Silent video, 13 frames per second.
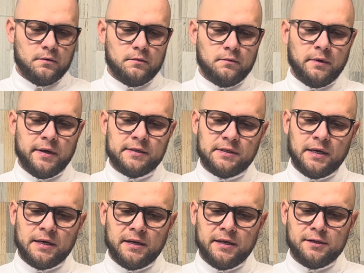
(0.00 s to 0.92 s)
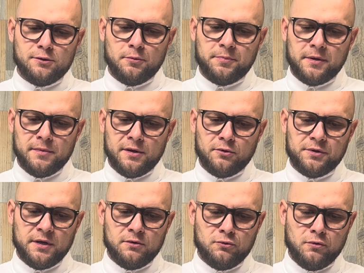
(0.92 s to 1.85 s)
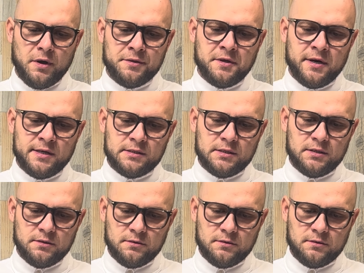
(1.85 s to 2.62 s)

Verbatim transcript: voy a estar leyendo primero del 1 a 3